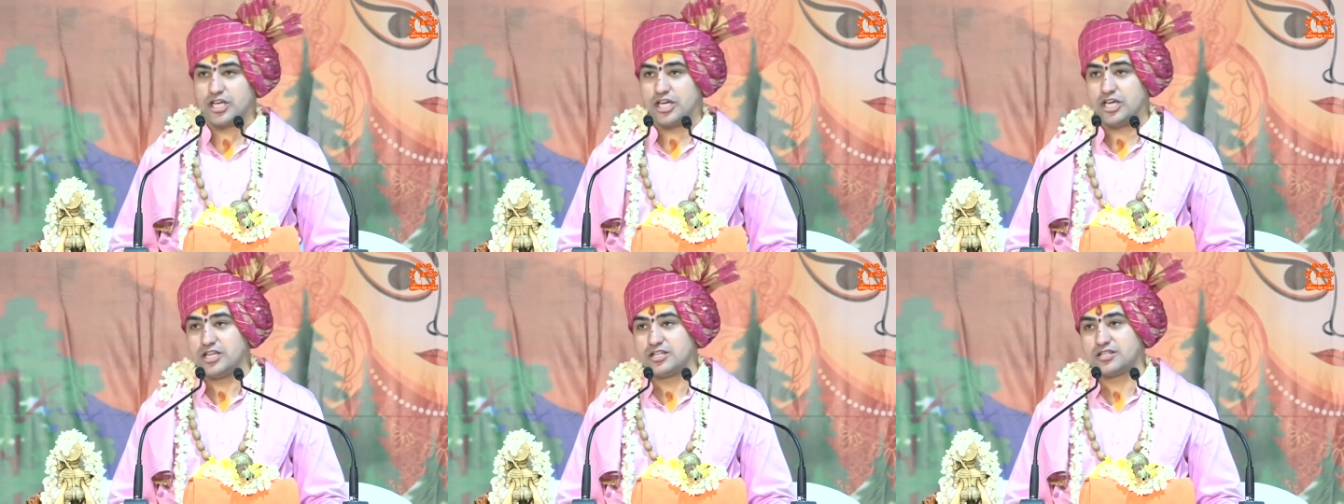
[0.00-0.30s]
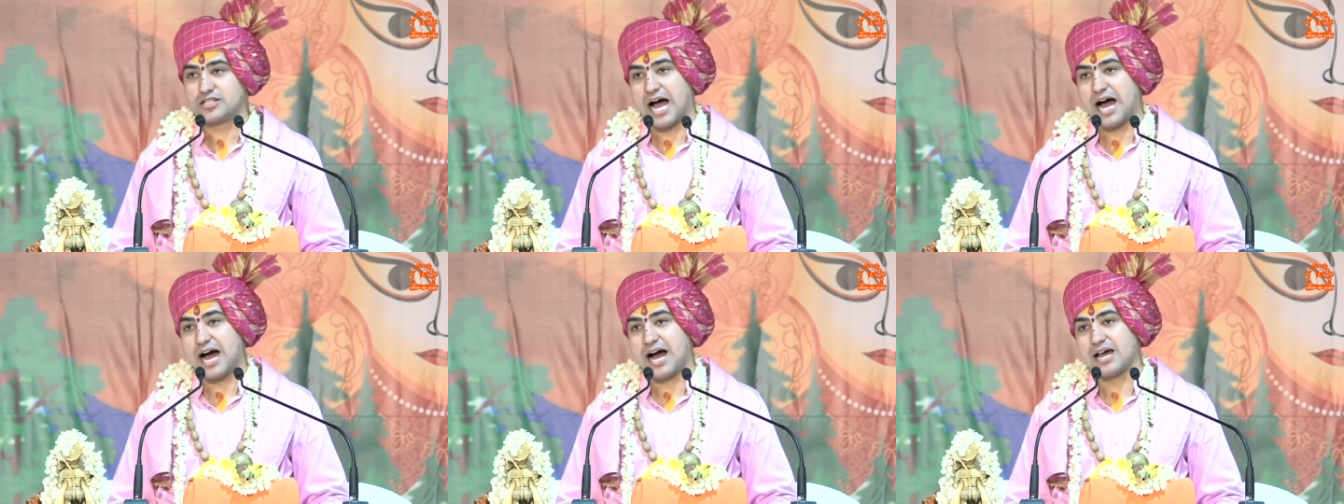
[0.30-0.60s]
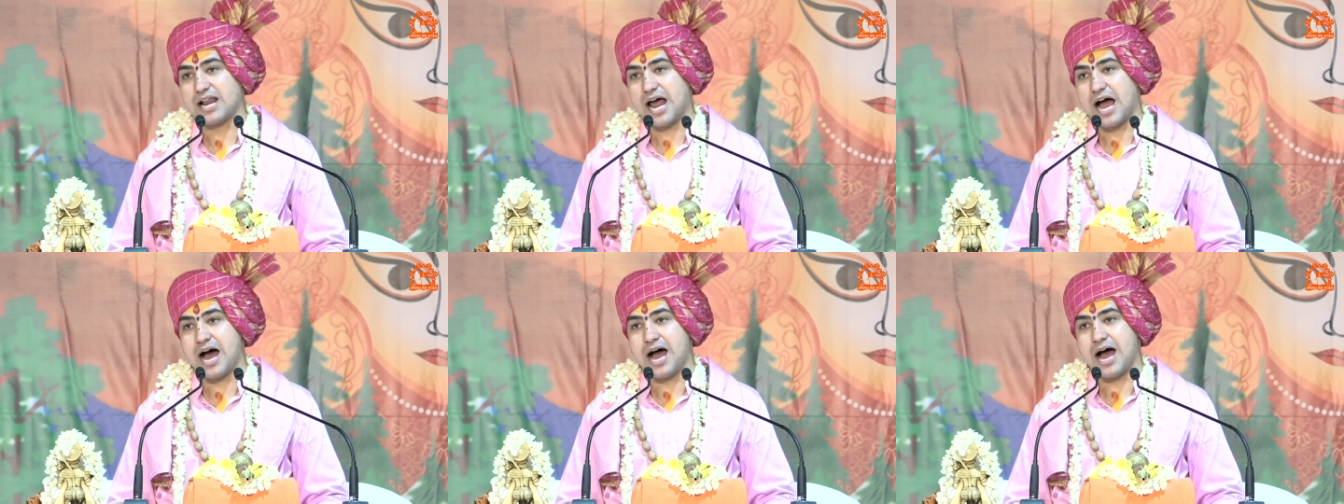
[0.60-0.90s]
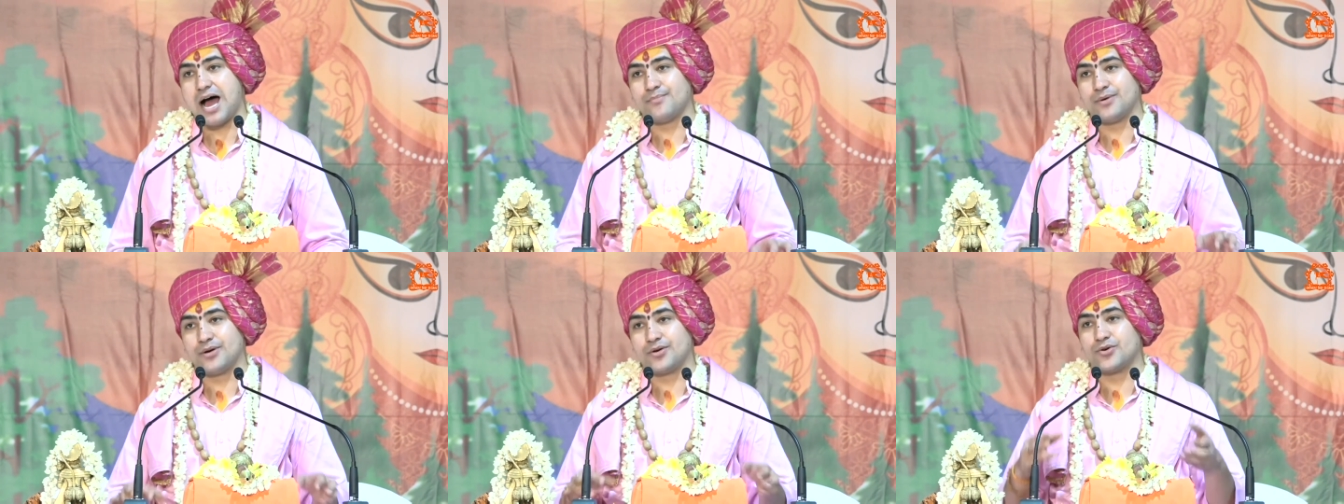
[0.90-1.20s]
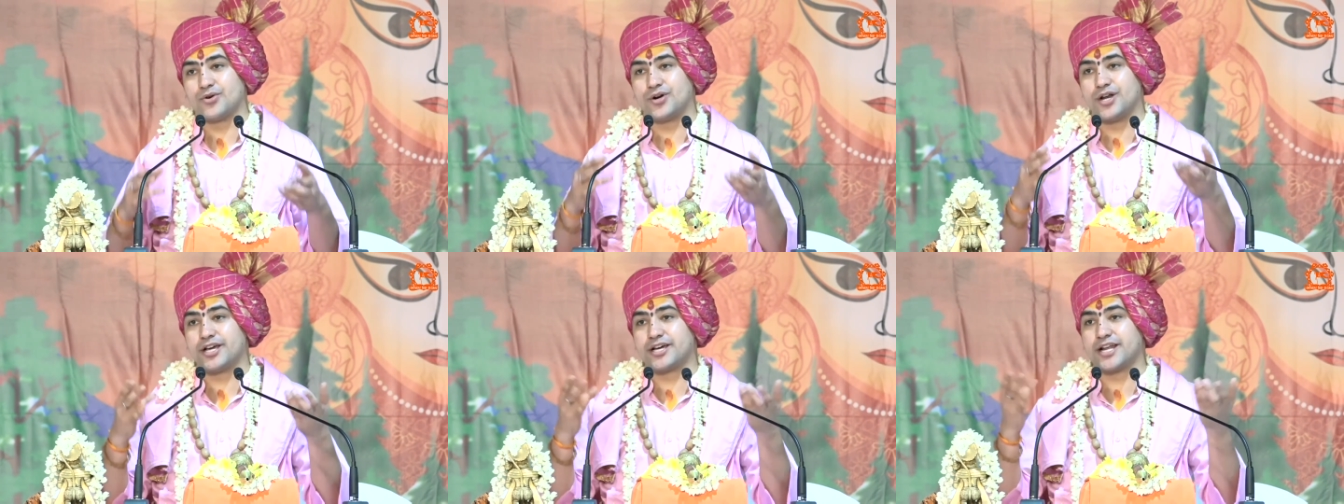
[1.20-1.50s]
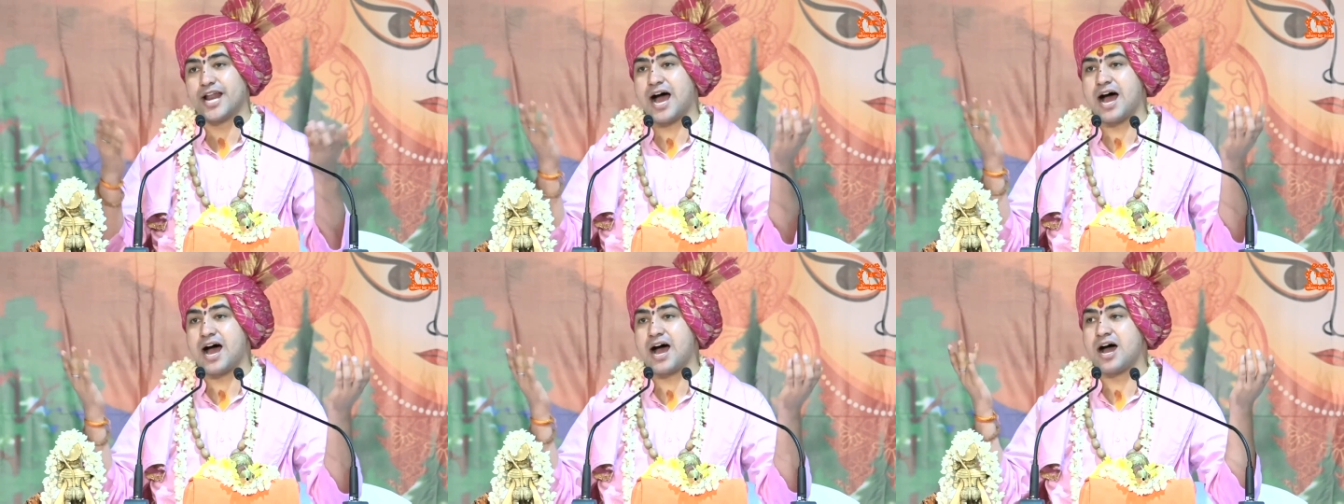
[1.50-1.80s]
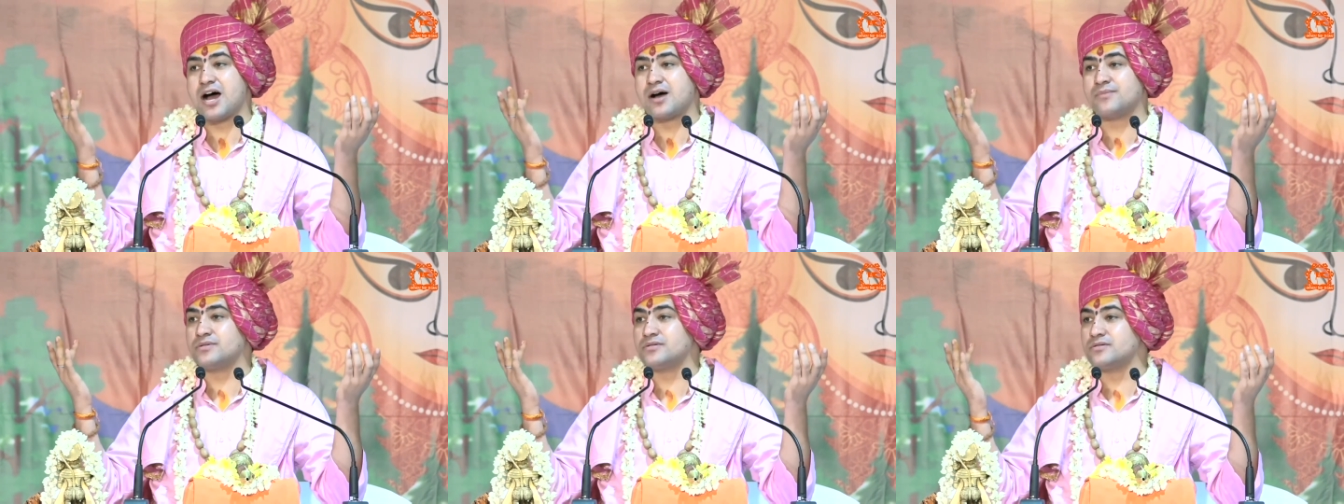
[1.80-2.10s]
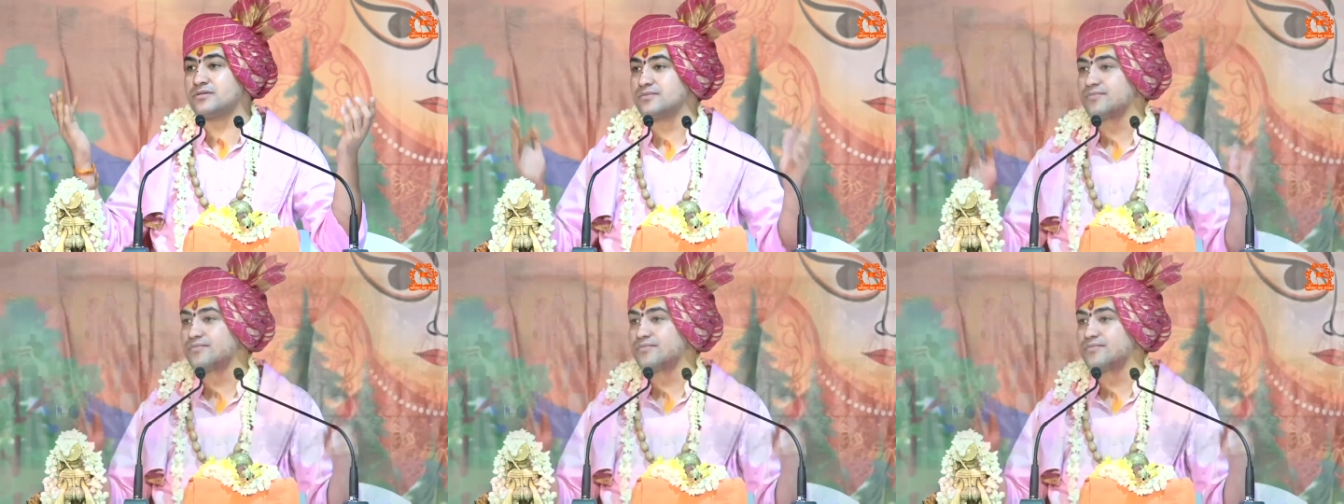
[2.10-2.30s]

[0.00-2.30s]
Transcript: सीताराम गुणग्राम